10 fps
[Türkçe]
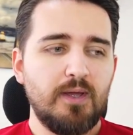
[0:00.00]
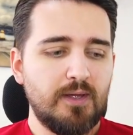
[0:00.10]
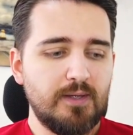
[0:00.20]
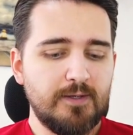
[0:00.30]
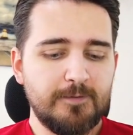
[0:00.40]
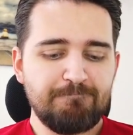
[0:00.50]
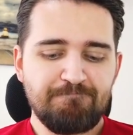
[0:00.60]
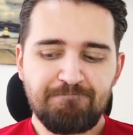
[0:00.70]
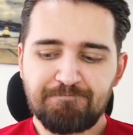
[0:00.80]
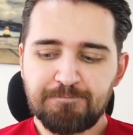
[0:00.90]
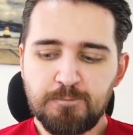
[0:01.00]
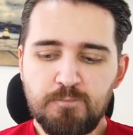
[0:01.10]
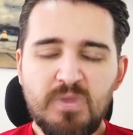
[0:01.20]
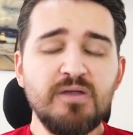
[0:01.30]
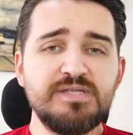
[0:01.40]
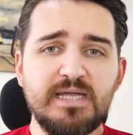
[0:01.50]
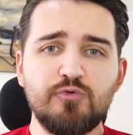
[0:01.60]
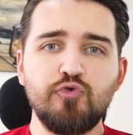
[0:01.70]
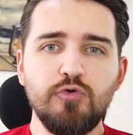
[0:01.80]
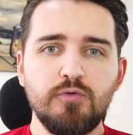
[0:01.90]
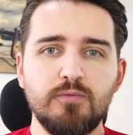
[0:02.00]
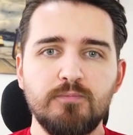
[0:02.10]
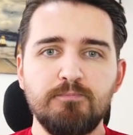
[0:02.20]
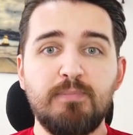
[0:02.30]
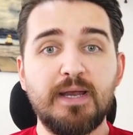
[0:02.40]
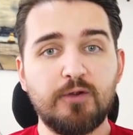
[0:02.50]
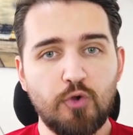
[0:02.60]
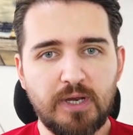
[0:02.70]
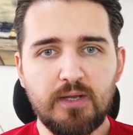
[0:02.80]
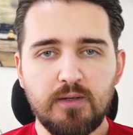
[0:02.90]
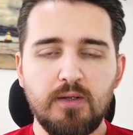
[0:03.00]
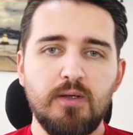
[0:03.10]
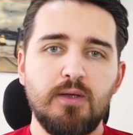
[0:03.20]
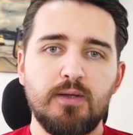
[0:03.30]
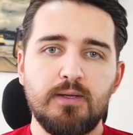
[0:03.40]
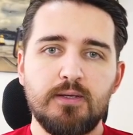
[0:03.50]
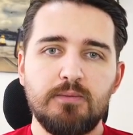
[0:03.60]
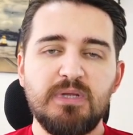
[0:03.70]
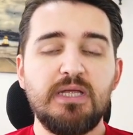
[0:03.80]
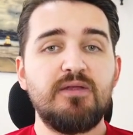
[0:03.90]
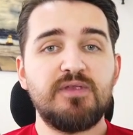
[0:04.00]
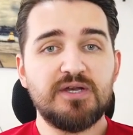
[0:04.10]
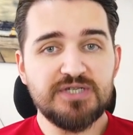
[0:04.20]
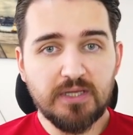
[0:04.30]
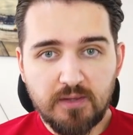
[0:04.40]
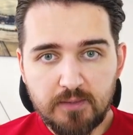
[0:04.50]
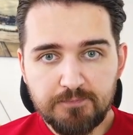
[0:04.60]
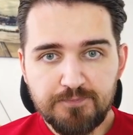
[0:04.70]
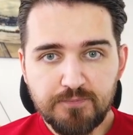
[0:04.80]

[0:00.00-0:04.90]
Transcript: Ee, Take Two bana göre e, bir ihtar çekti.